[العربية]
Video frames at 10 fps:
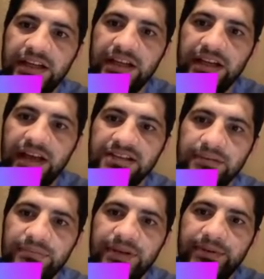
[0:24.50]

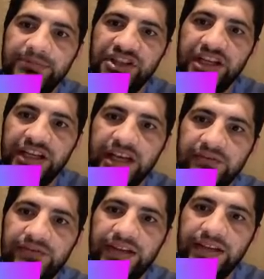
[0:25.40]
العصب اللي بيمشي هنا
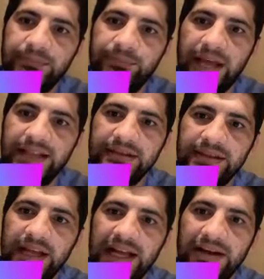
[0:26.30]
فيه
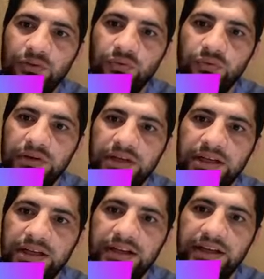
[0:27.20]
بند او
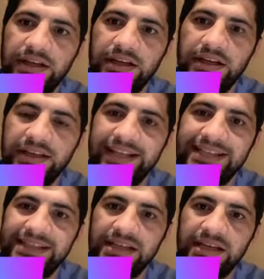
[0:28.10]
آه،
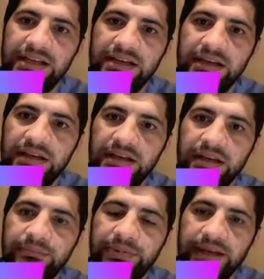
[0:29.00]
نسيج
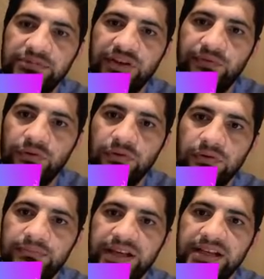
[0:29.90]
بيمشي
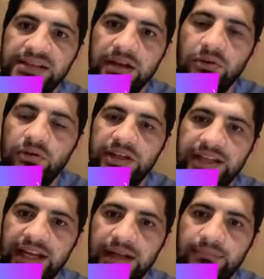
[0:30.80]
فوقه بيحصل له
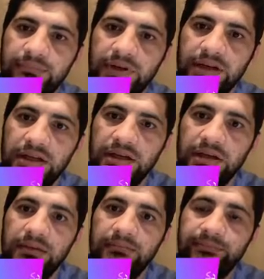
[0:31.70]
التهاب
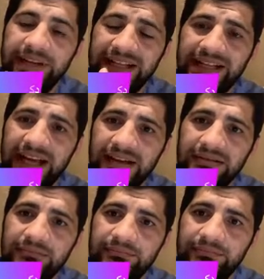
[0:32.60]

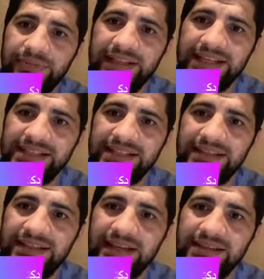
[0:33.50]
بيتخن
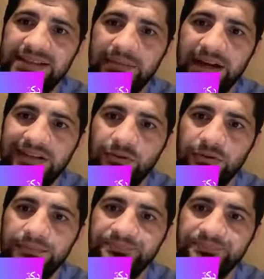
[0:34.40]
بتزيد سمكته